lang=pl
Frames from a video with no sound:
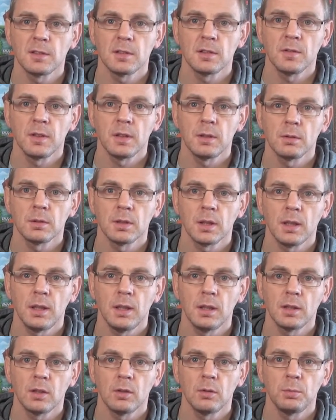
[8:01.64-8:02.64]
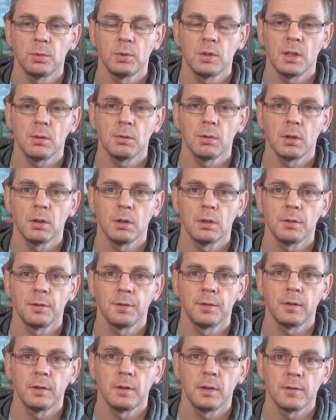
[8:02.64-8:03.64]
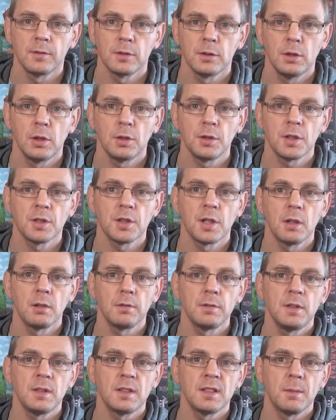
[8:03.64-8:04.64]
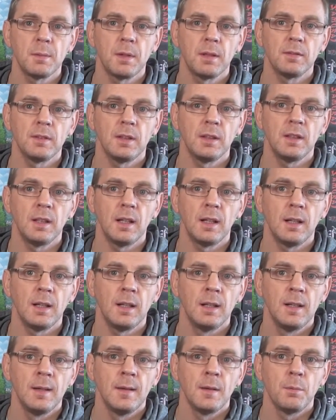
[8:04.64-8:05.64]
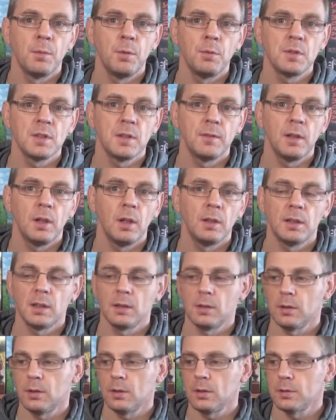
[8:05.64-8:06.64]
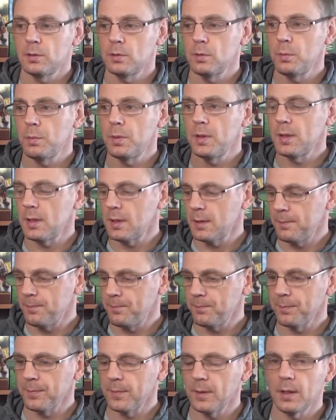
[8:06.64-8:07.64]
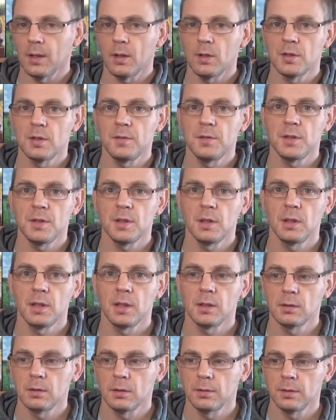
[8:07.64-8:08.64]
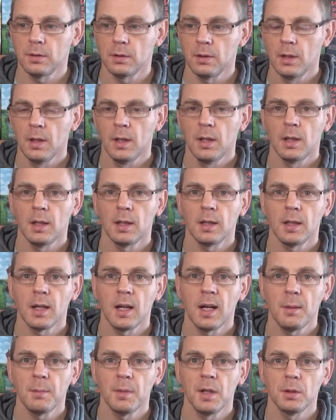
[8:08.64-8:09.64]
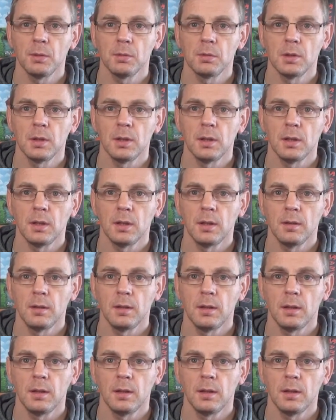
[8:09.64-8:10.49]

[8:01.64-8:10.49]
zastosowało takie, taką pudełko w zlecie czarownic, naprawdę na półce wygląda to super. Mm, oczywiście dodatkowo gra ma tutaj e,